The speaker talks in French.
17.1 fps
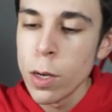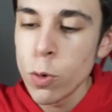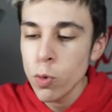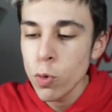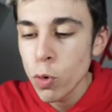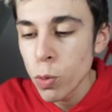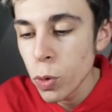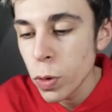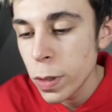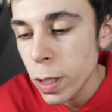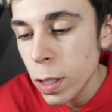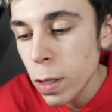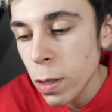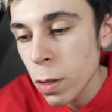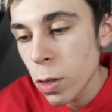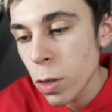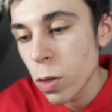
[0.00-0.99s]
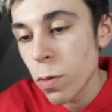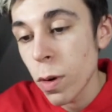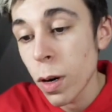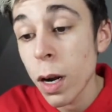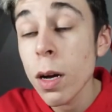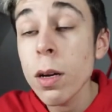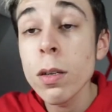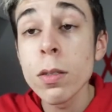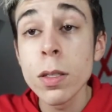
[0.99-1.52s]
où on me dit, euh,
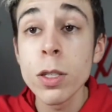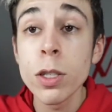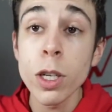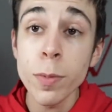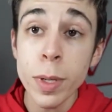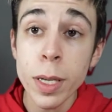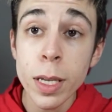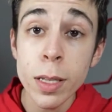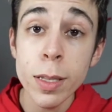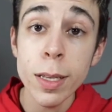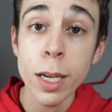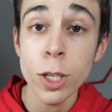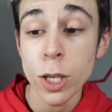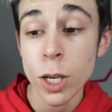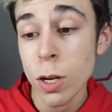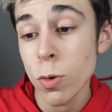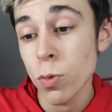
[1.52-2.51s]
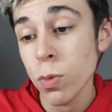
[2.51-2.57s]
voilà, si jamais DHL